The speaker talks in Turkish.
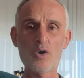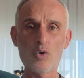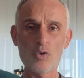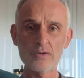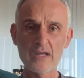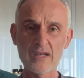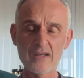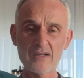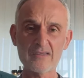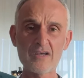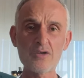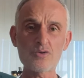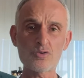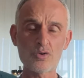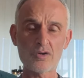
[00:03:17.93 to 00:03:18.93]

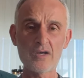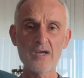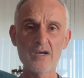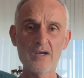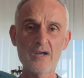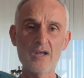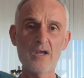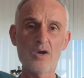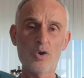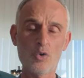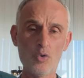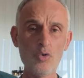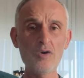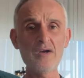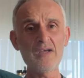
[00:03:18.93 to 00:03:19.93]
Onayladıktan sonra
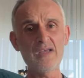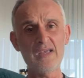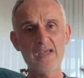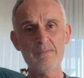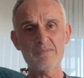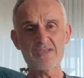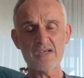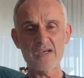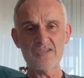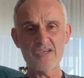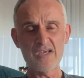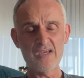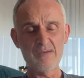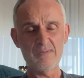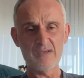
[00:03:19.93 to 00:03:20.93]
o imza
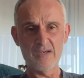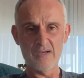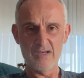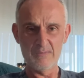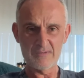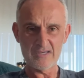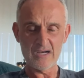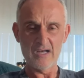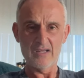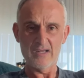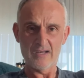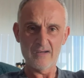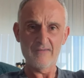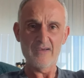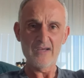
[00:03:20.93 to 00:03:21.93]
şey im, e,
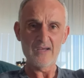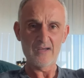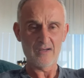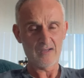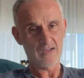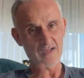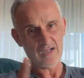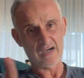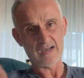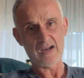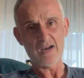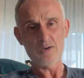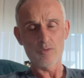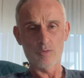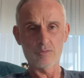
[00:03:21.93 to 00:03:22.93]
imzaları ve
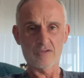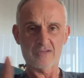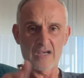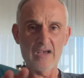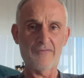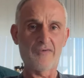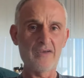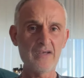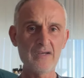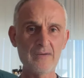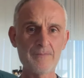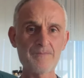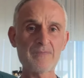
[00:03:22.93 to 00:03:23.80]
kararın olduğu sayfayı